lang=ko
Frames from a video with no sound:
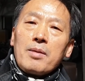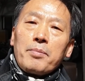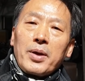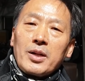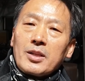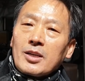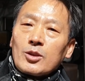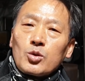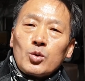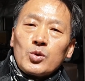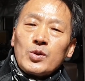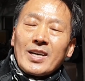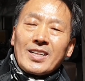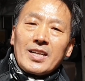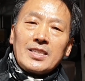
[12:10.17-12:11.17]
벨트가
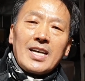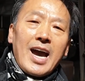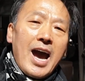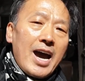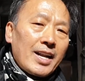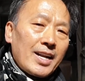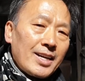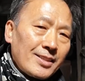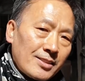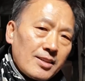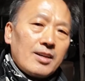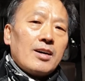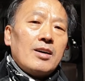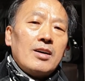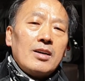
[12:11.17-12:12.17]
손상되지 않았어